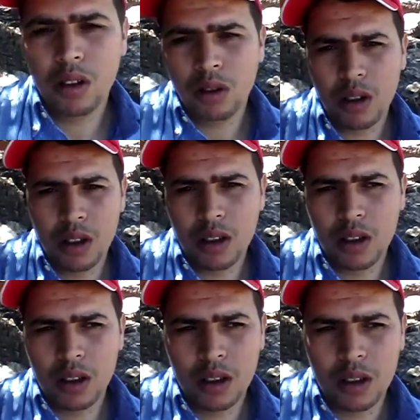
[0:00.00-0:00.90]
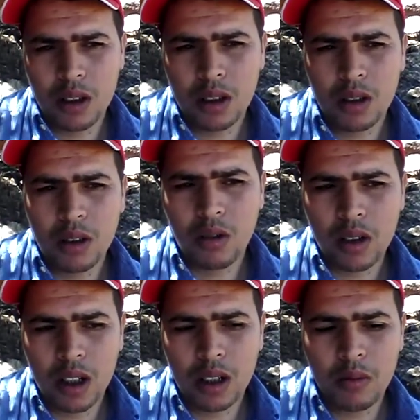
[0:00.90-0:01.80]
نح
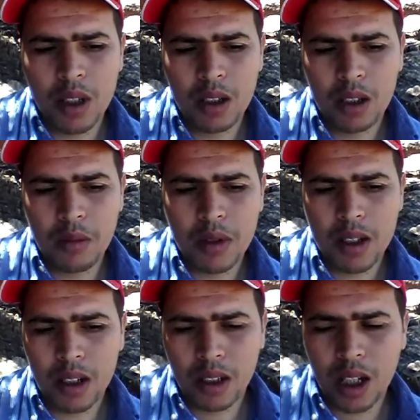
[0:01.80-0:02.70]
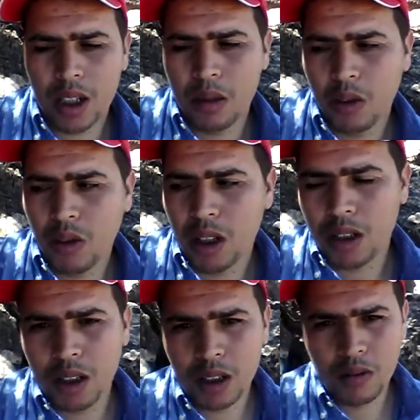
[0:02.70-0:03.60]
غنانت دا مزيار قديما
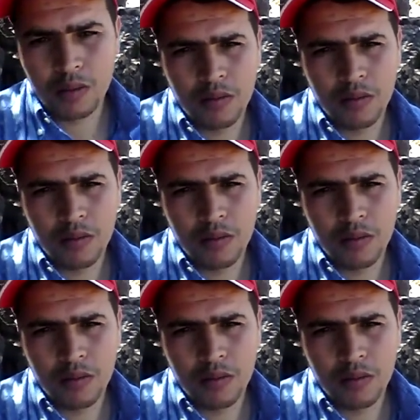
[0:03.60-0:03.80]
وحديثا